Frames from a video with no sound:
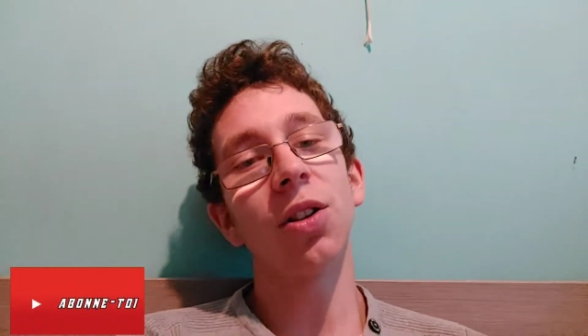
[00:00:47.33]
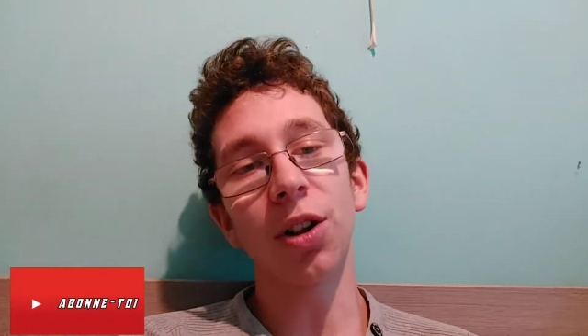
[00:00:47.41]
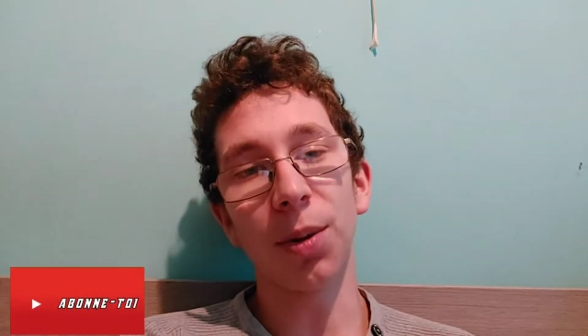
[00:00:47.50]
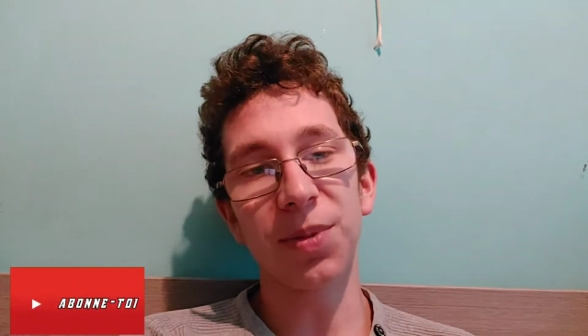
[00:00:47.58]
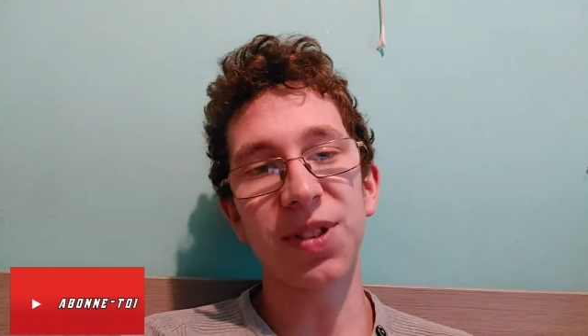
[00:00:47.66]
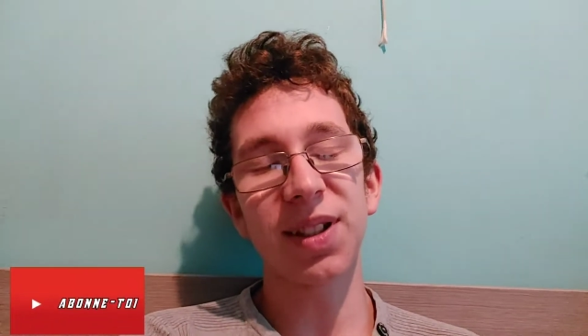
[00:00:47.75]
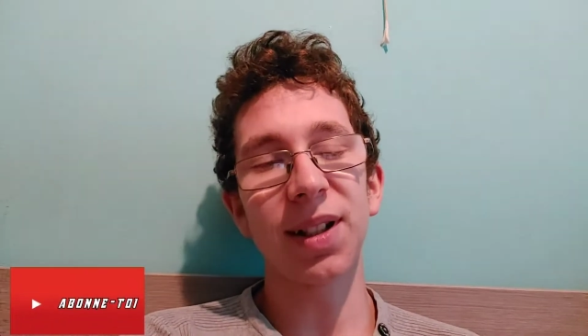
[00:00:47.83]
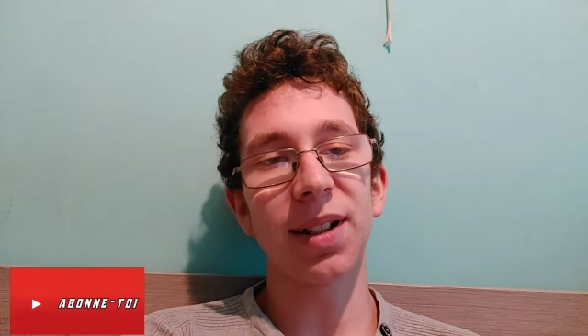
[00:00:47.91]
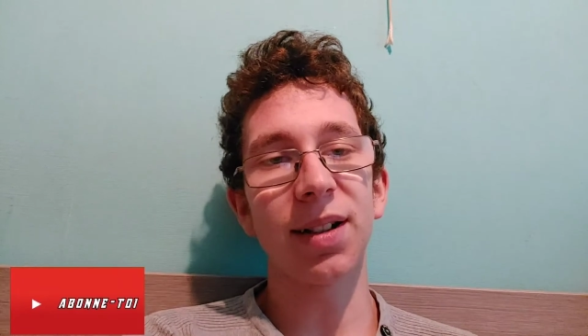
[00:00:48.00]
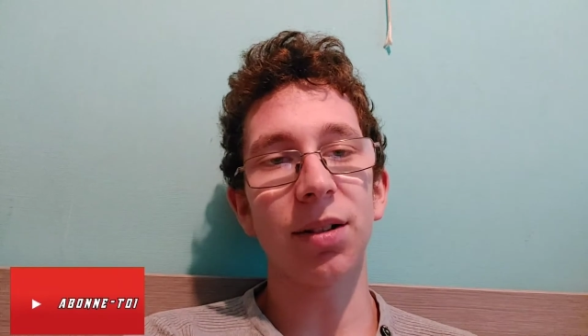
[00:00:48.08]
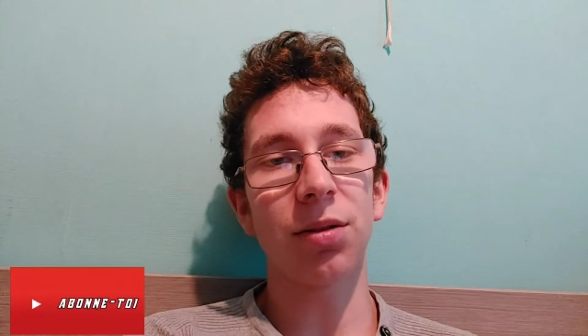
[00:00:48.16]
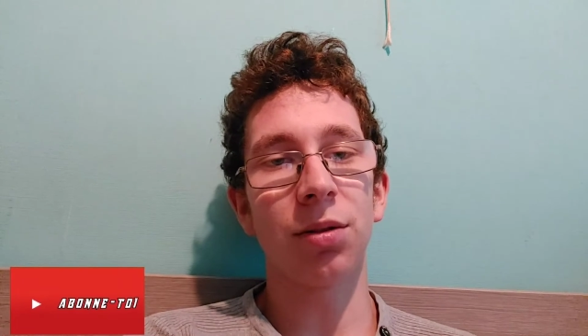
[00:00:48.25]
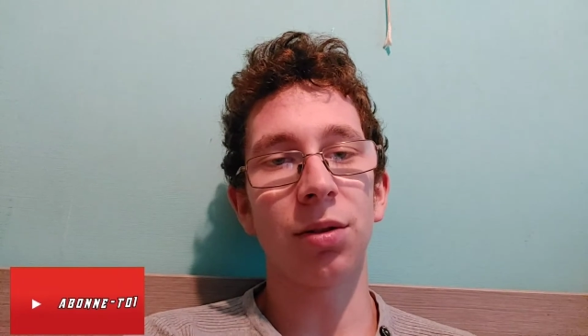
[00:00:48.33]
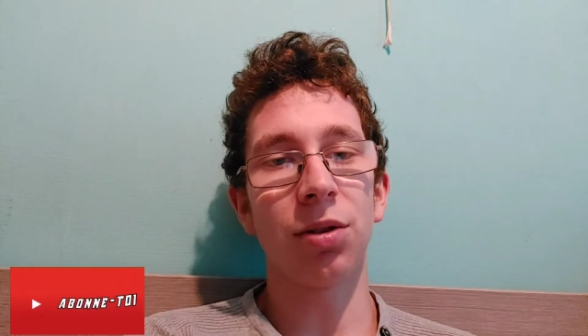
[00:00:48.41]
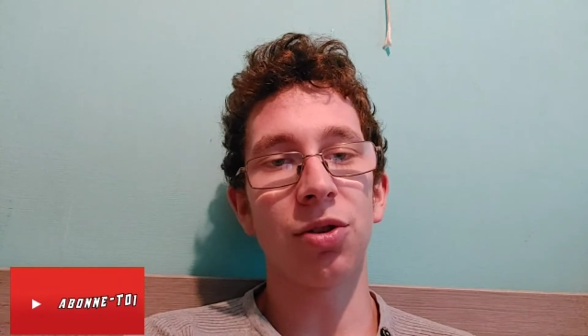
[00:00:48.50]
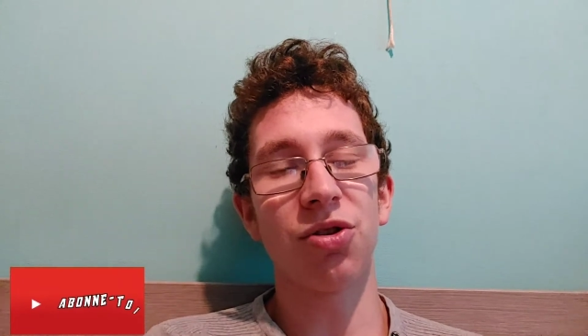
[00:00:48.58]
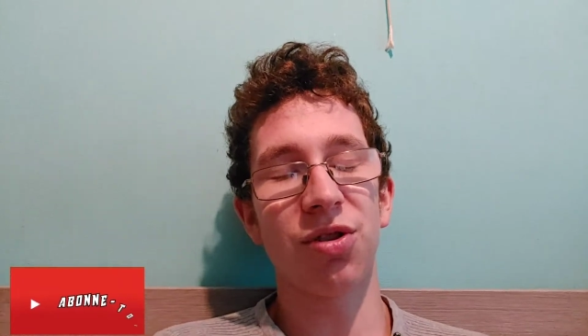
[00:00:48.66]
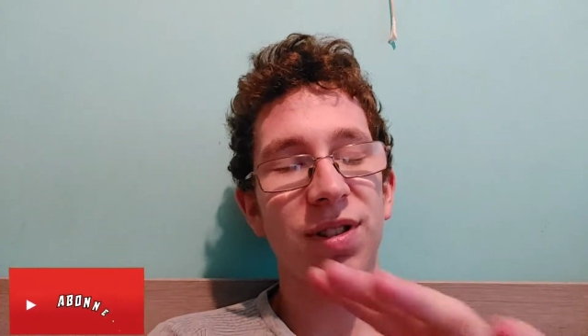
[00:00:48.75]
Comme ça,
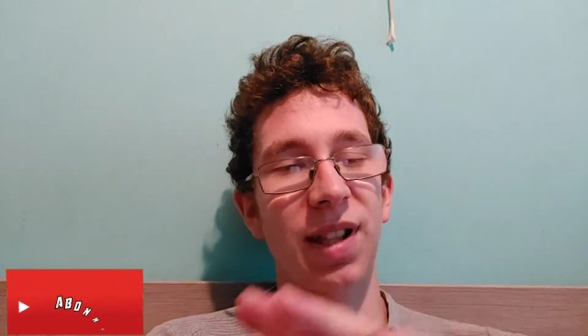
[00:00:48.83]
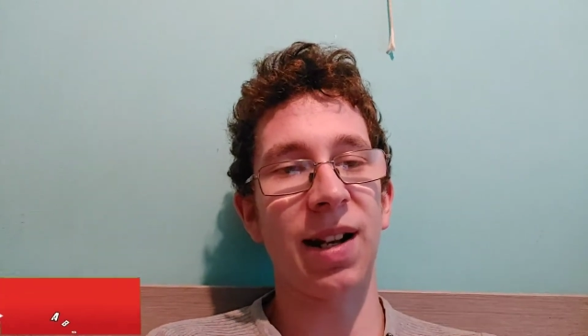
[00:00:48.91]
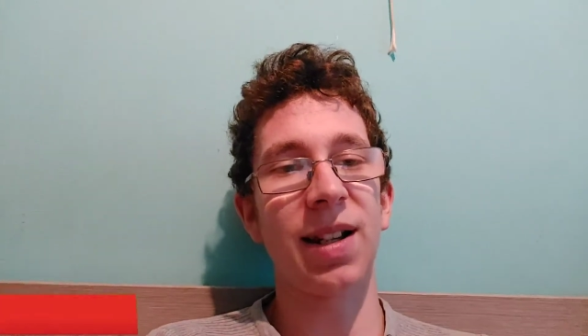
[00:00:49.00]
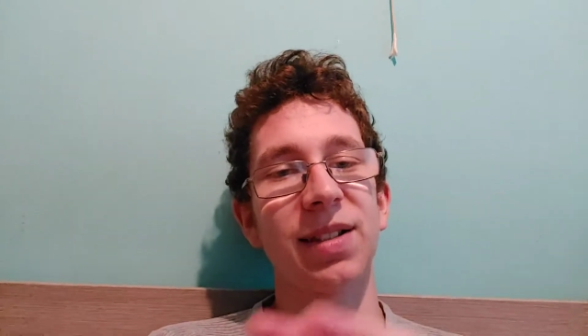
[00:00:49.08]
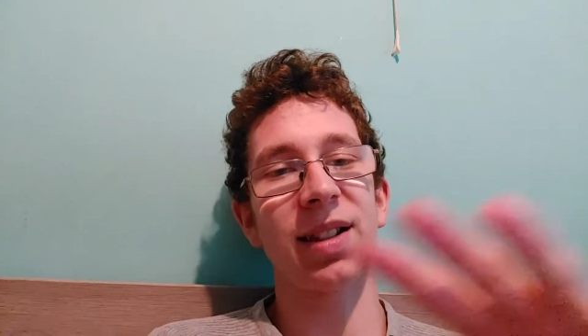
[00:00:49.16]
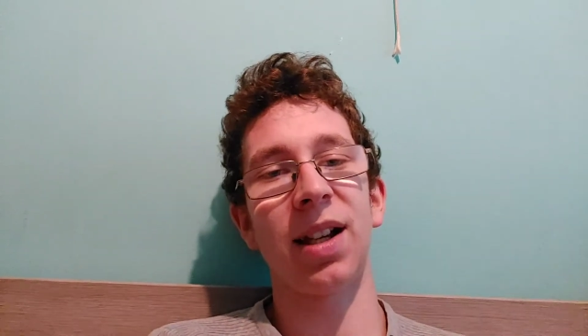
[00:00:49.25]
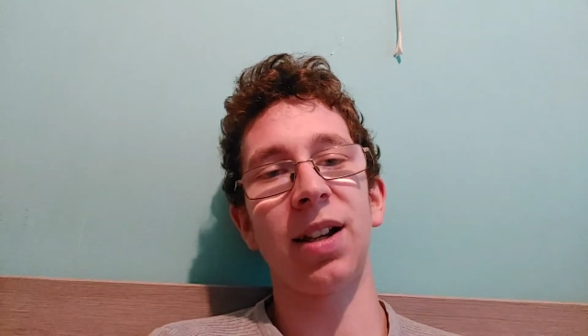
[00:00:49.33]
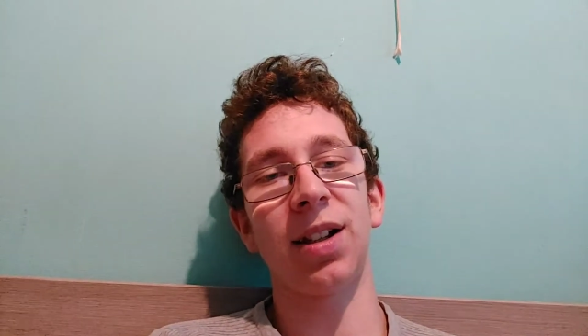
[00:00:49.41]
euh, ça laisse